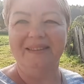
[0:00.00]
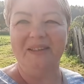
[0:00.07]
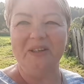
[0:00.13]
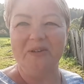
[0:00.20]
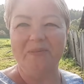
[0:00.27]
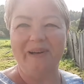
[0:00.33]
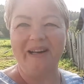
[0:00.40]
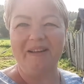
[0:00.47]

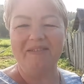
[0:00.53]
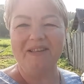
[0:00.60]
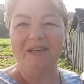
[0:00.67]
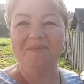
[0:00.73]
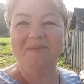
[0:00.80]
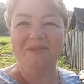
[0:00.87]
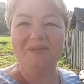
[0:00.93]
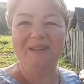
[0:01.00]
Доброе
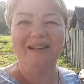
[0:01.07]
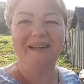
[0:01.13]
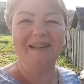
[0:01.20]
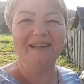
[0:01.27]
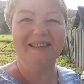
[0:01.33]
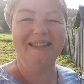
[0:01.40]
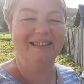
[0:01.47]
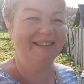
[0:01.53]
всем
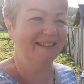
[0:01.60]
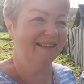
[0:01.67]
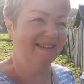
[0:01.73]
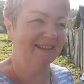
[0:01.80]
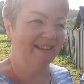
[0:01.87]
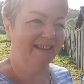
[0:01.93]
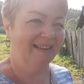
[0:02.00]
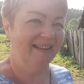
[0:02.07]
утро!
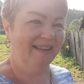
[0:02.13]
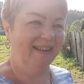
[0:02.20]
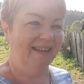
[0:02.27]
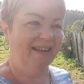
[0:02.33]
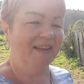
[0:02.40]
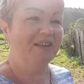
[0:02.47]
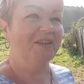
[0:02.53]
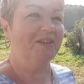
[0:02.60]

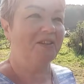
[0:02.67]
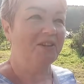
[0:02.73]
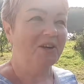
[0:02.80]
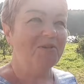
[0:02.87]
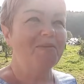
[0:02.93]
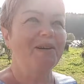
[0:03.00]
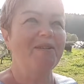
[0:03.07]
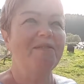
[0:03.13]

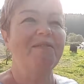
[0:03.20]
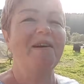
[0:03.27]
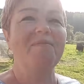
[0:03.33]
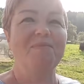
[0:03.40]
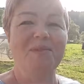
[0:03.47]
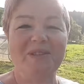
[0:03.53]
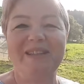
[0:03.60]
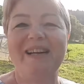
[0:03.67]
Доброго
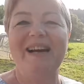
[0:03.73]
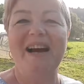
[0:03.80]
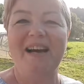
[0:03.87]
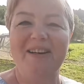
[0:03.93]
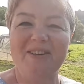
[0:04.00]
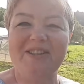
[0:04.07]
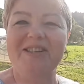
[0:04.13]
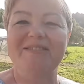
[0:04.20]
вам утра,
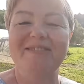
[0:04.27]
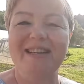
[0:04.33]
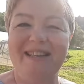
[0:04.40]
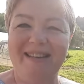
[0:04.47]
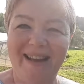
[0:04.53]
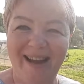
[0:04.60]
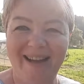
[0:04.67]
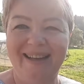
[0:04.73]
хорошего
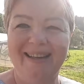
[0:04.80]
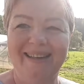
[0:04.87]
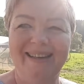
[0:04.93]
дня!